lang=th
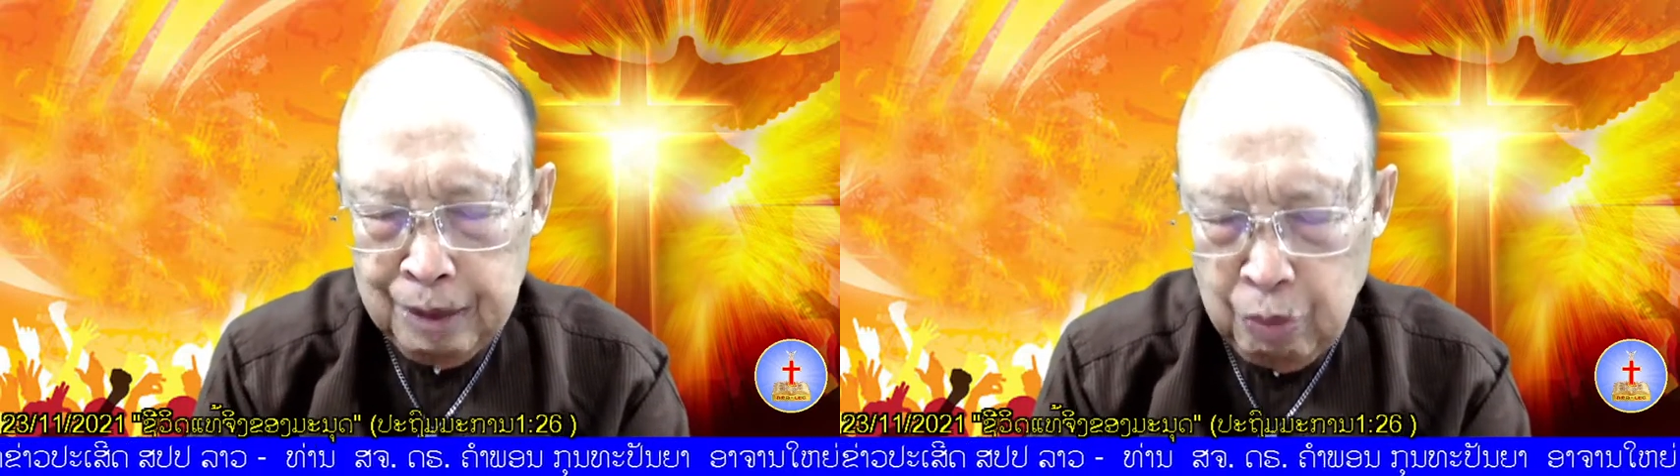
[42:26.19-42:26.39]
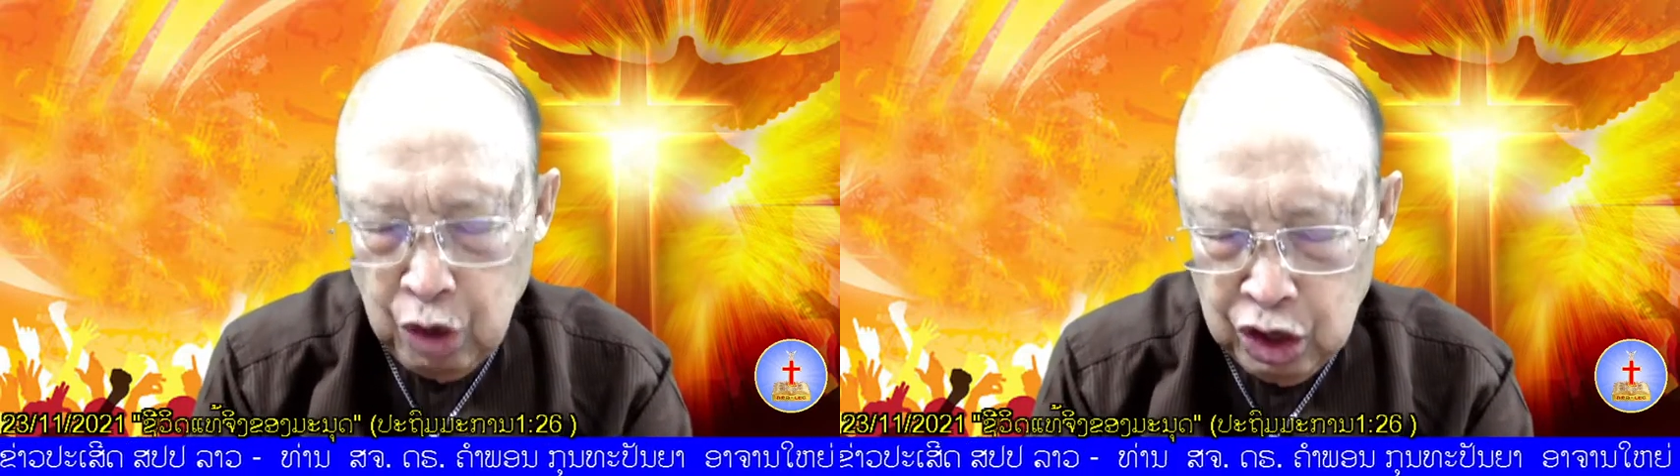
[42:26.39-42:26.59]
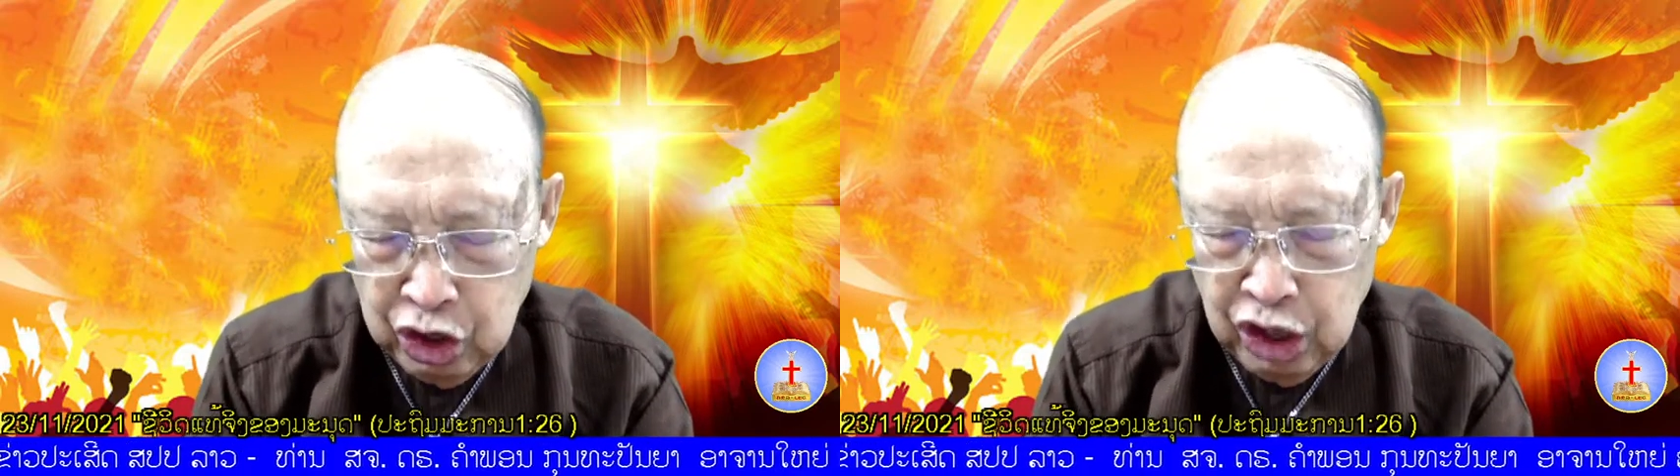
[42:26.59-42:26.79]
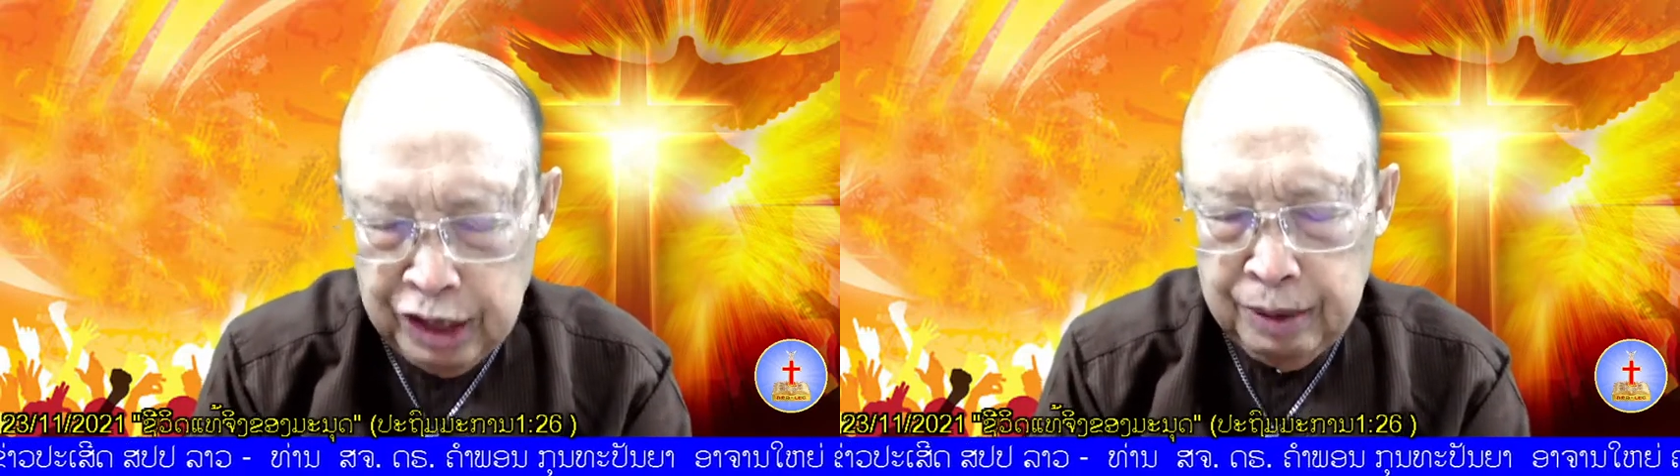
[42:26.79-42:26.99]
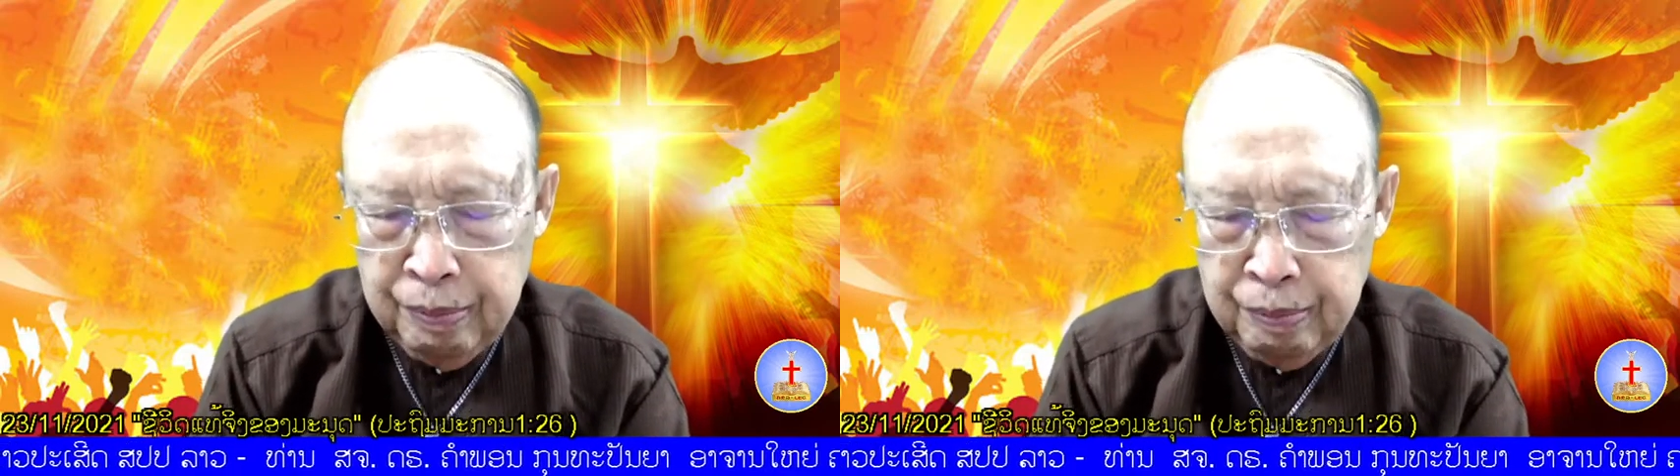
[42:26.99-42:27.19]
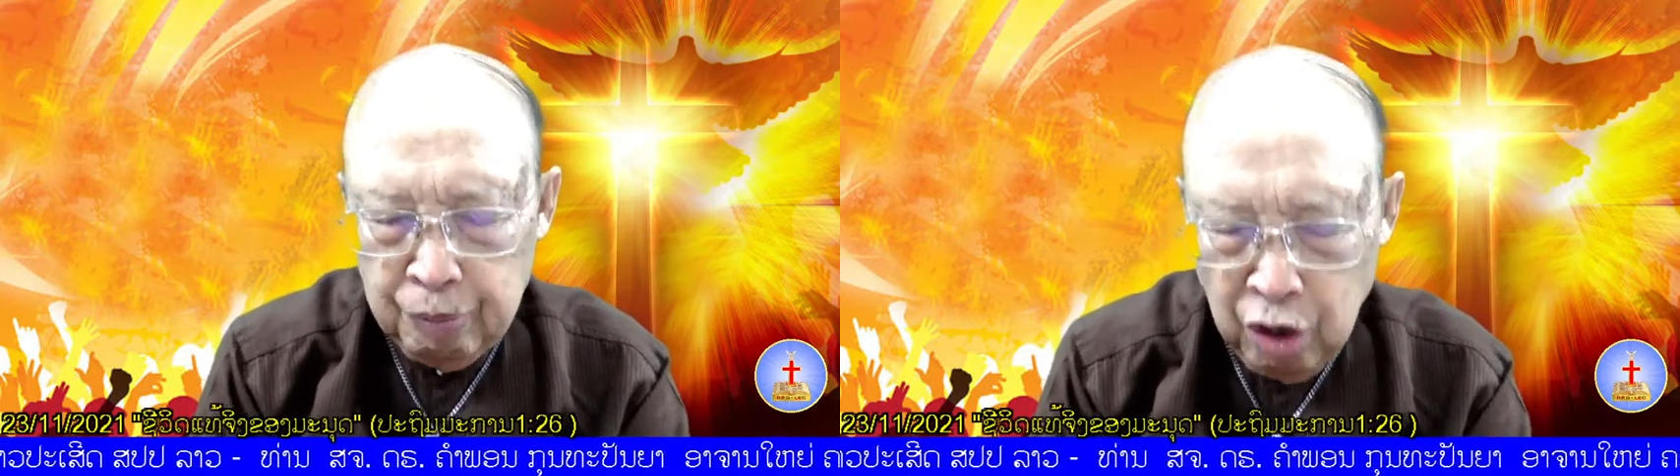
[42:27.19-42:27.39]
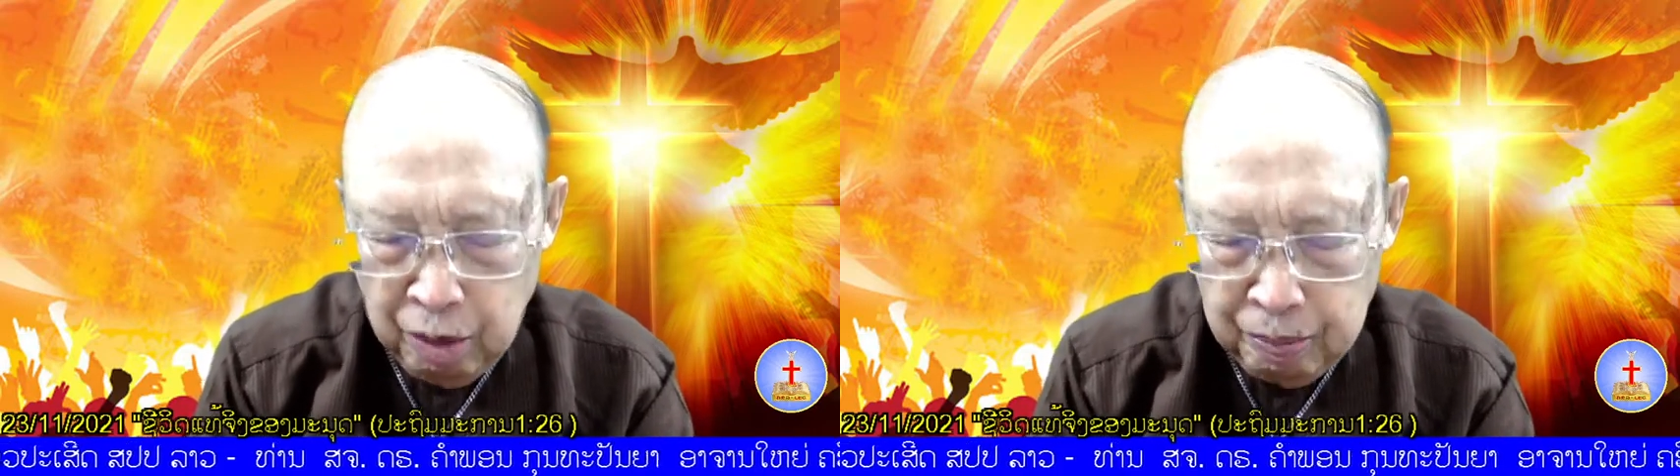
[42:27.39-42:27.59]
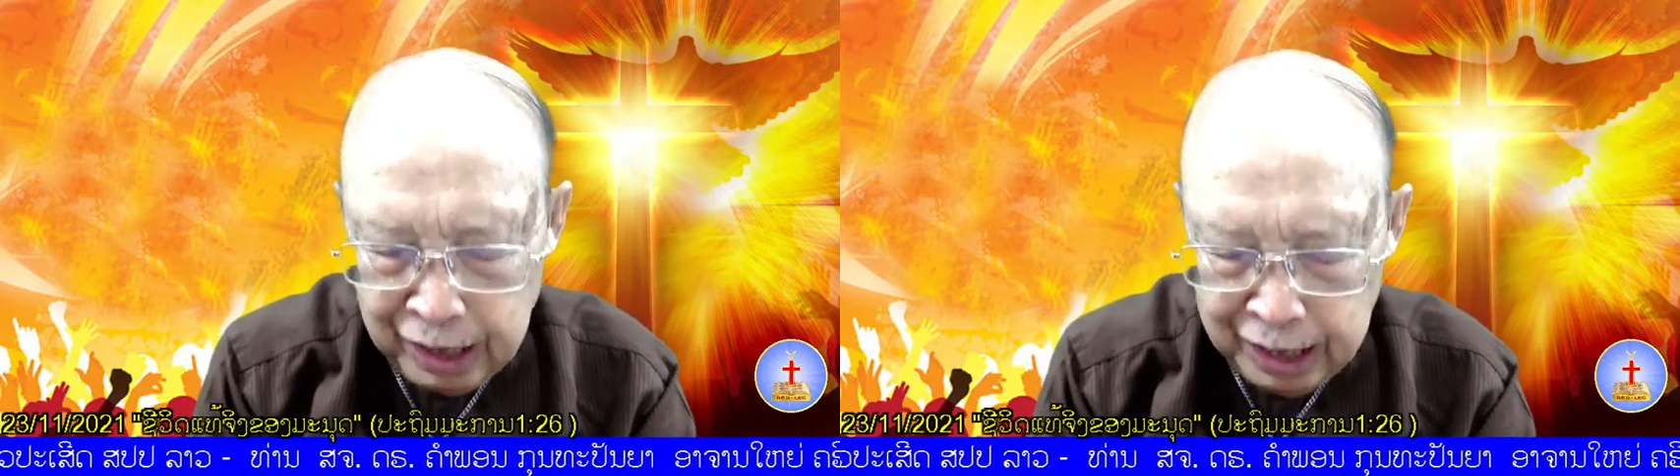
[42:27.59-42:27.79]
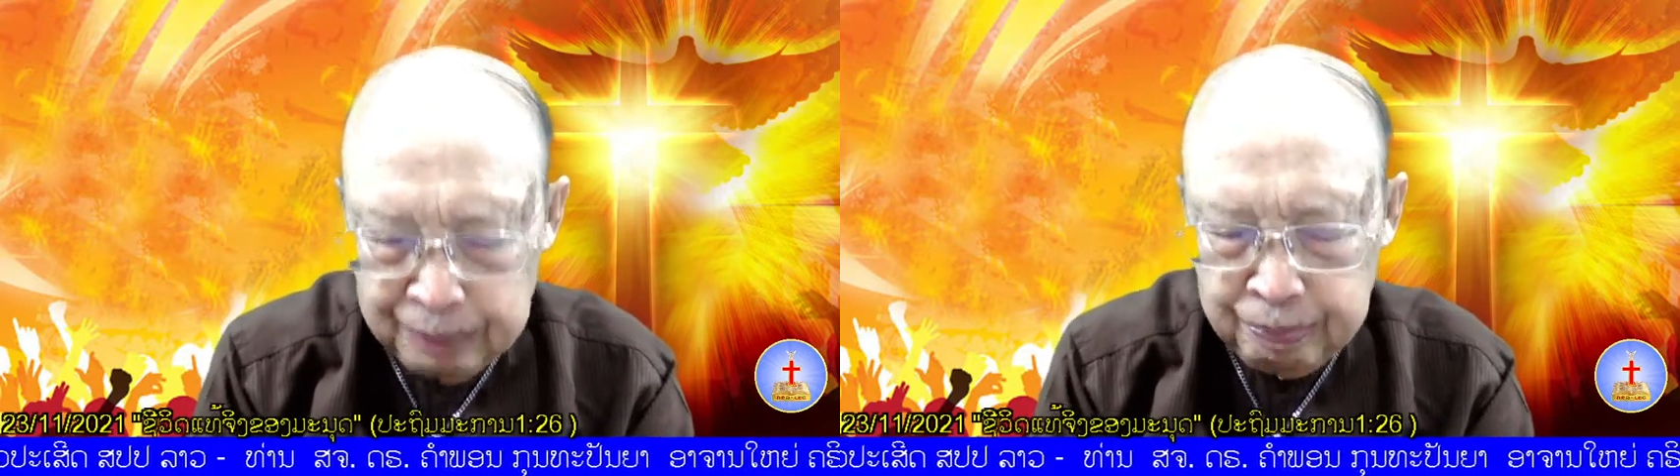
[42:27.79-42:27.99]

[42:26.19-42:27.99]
พวกขน้อยพร้อมกัน